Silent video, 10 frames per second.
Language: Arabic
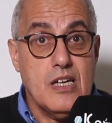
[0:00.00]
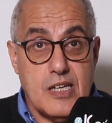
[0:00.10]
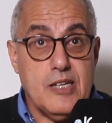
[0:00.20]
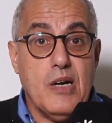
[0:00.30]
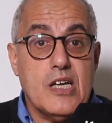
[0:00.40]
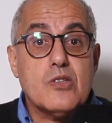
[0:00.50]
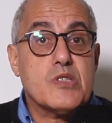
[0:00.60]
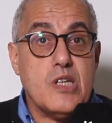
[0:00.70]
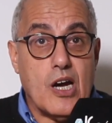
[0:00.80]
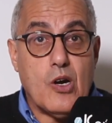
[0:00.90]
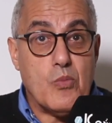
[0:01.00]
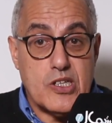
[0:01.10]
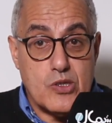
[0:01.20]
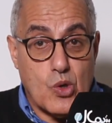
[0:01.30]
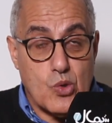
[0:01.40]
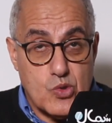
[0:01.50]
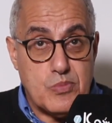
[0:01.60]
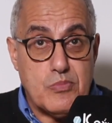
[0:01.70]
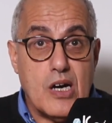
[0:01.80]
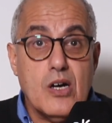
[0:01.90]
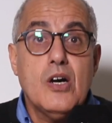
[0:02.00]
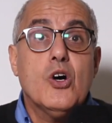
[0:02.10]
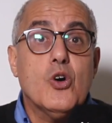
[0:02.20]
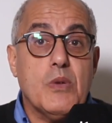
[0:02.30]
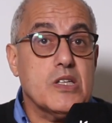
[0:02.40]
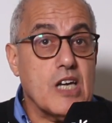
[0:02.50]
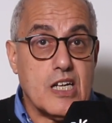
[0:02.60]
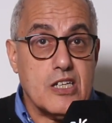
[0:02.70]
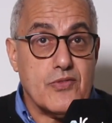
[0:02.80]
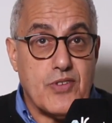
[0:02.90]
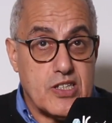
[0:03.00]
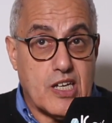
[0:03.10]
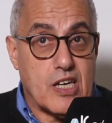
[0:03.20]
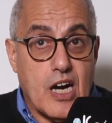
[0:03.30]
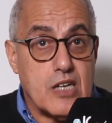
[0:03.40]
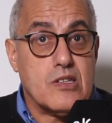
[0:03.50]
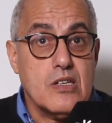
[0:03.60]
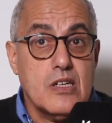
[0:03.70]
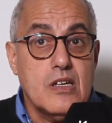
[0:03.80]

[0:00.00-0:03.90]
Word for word: اللي ما عندهمش الحق هما يدخلوا تما وما داخلين في هذيك الارض